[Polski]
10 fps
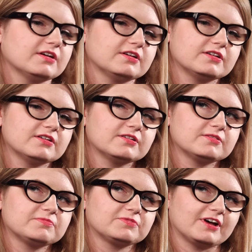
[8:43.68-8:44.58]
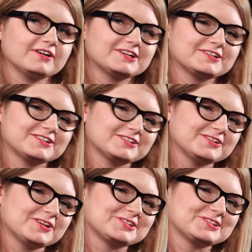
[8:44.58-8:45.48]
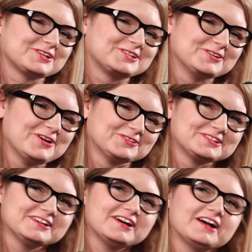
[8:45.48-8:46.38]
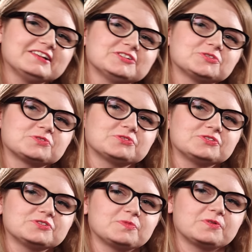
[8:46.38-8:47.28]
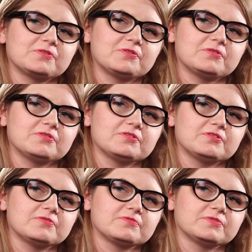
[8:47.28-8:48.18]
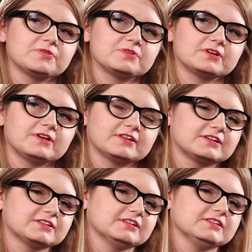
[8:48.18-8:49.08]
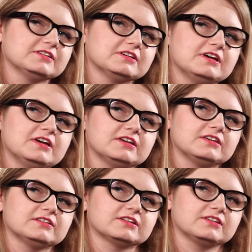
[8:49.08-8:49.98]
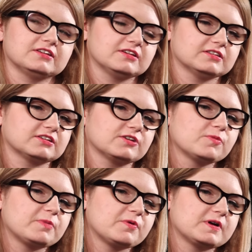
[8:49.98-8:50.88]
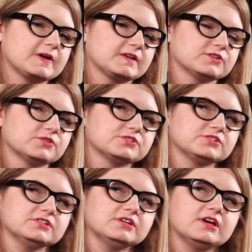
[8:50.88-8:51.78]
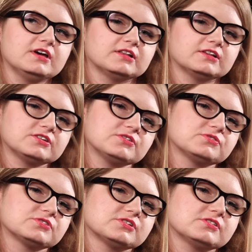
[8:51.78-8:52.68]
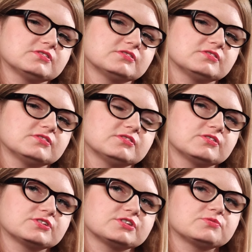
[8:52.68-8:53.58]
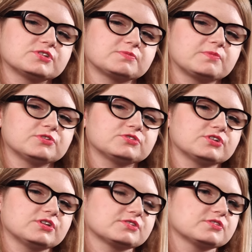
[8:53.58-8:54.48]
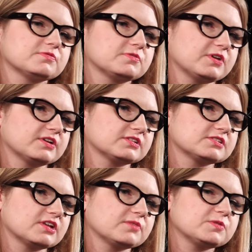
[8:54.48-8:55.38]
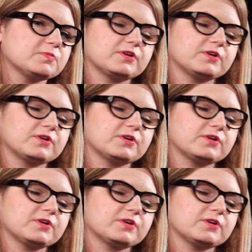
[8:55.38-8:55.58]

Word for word: E, tak, jest stresująca, ale też przynosi sporo e, dobrej adrenaliny i takiego powera i radości, dlatego że, e, że cały czas mamy do czynienia z nowymi artystami,